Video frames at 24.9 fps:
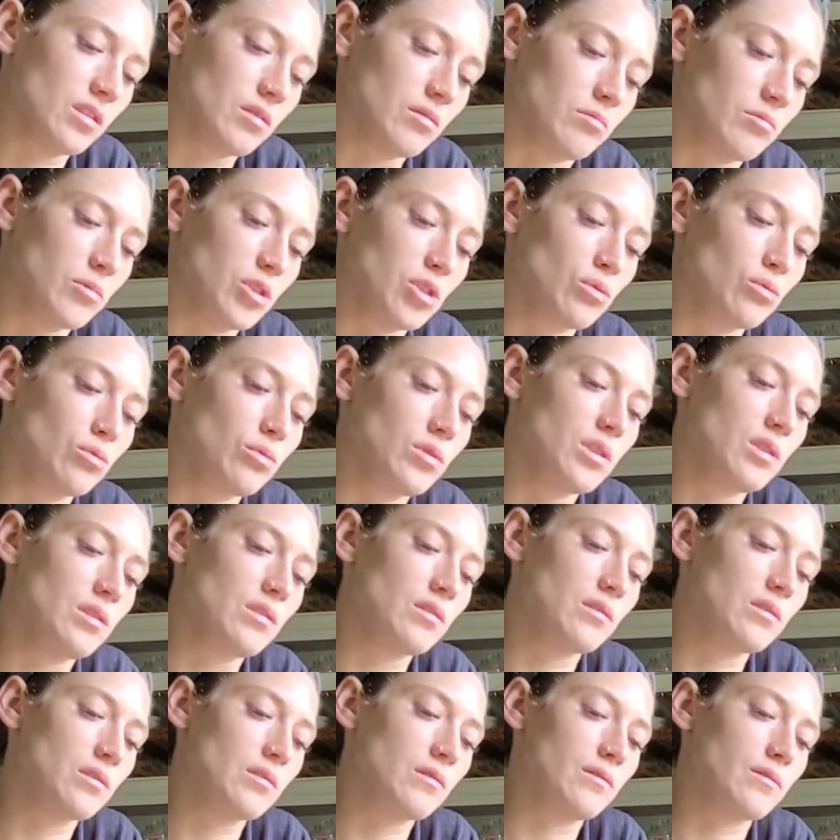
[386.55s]
im
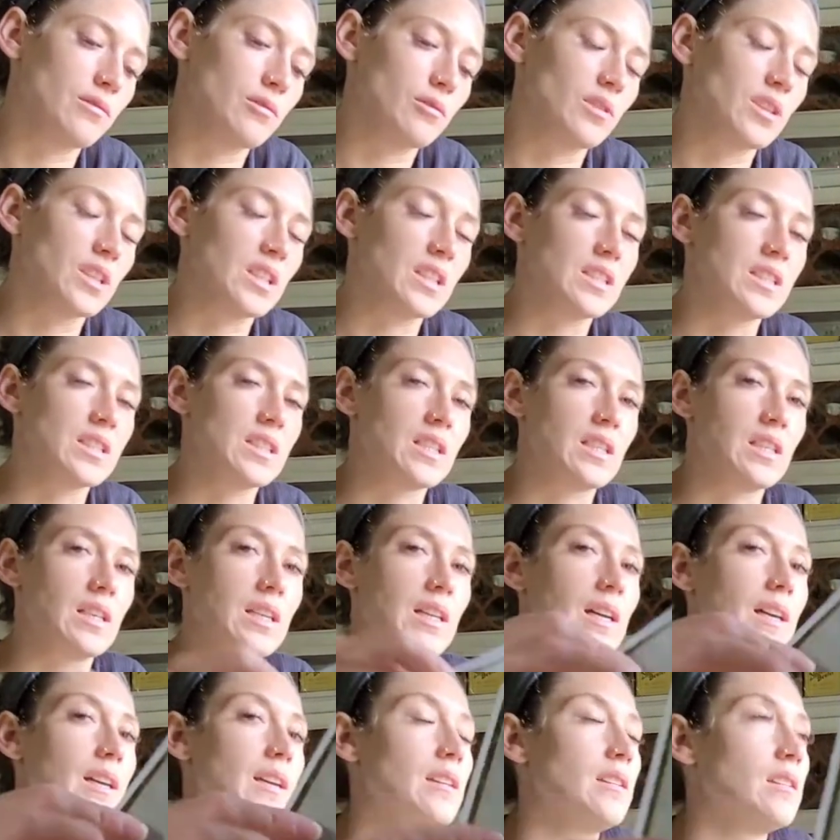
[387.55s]
Juni von ganz
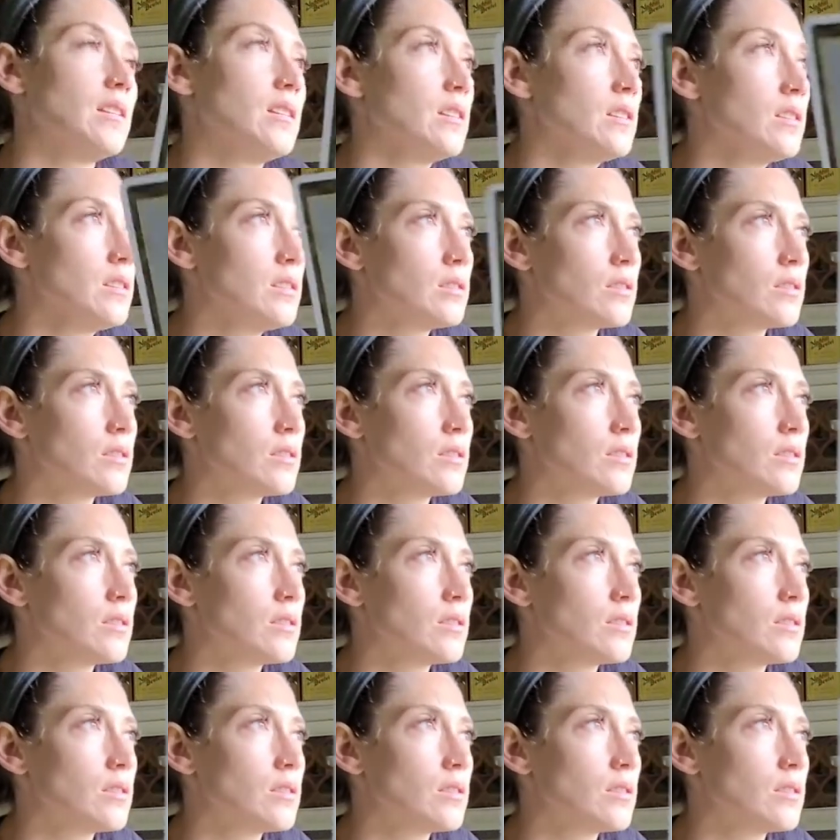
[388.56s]
alleine.